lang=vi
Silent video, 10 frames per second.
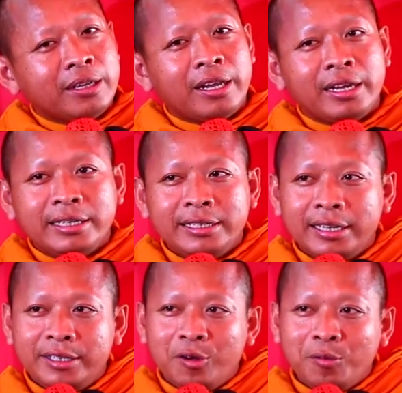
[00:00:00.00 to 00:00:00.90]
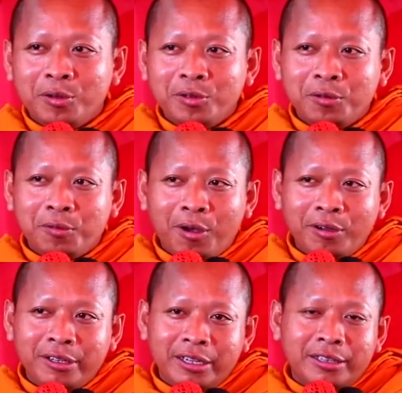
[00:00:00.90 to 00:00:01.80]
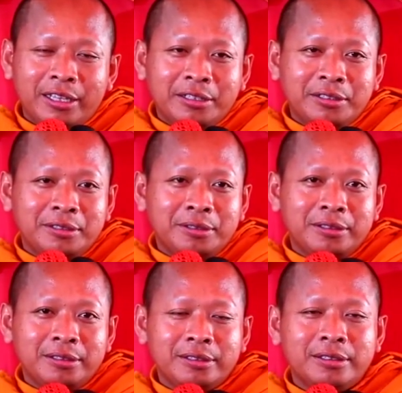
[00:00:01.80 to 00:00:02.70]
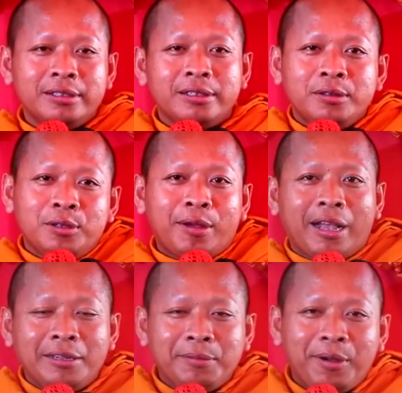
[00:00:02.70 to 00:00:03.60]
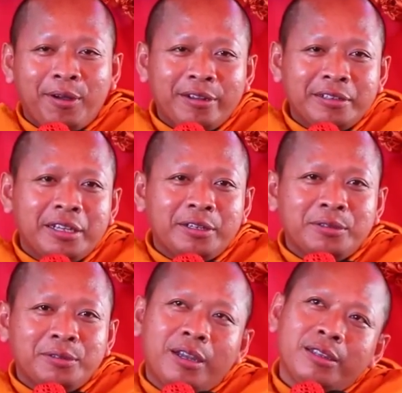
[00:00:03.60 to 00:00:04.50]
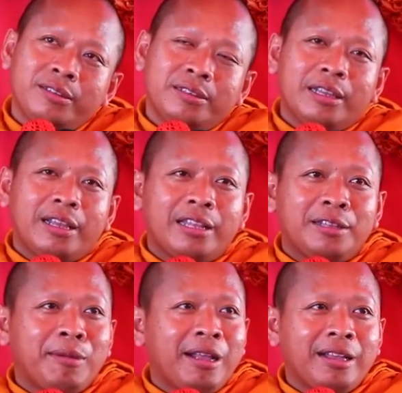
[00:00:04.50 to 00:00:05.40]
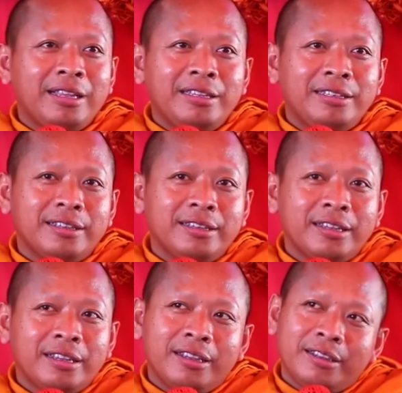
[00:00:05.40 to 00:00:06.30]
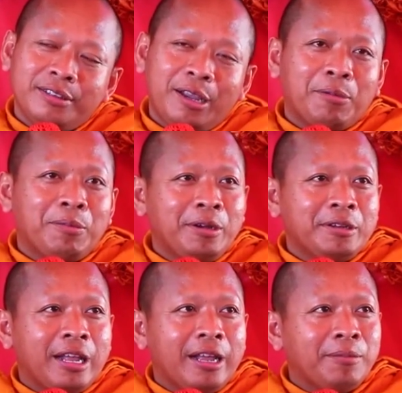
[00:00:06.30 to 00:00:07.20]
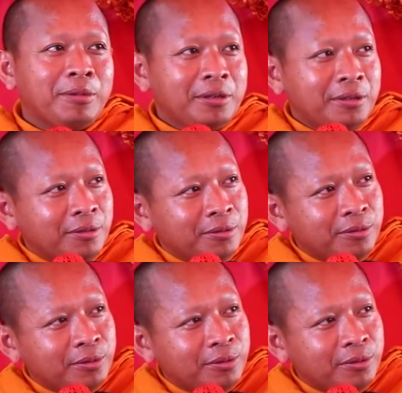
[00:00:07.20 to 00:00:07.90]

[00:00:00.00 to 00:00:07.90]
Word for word: hay nhiệt nhôm vô chủ vo vậy từ vài bọn từ hay atma ấy cha mơ là mơ